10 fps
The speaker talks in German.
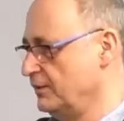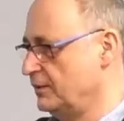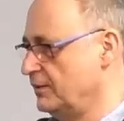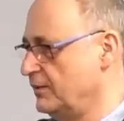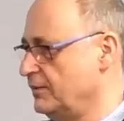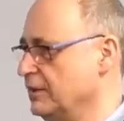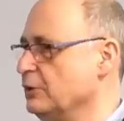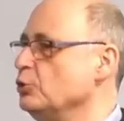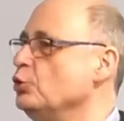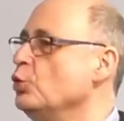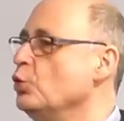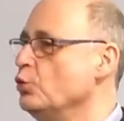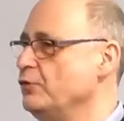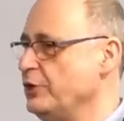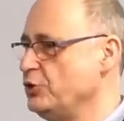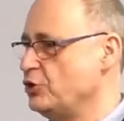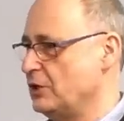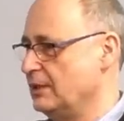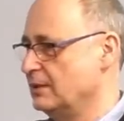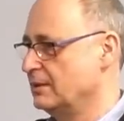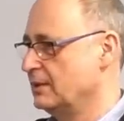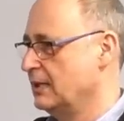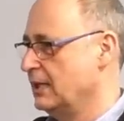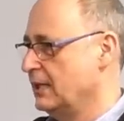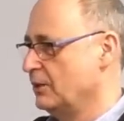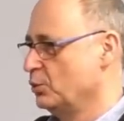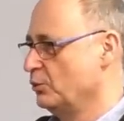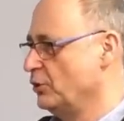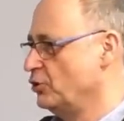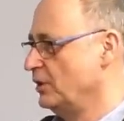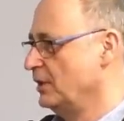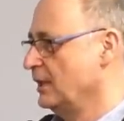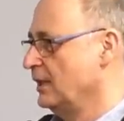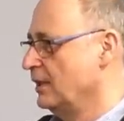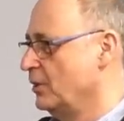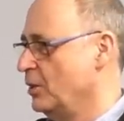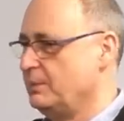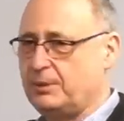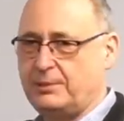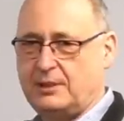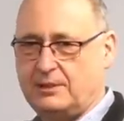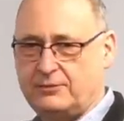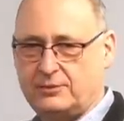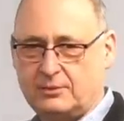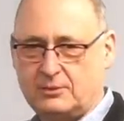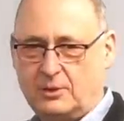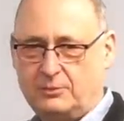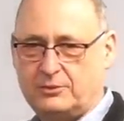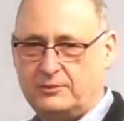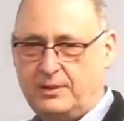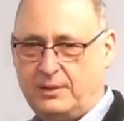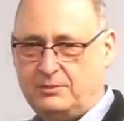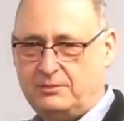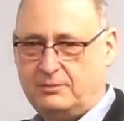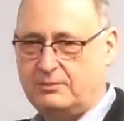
ist, das ist die Nu Vinci. Nu Vinci kommt, der Begriff kommt von wem?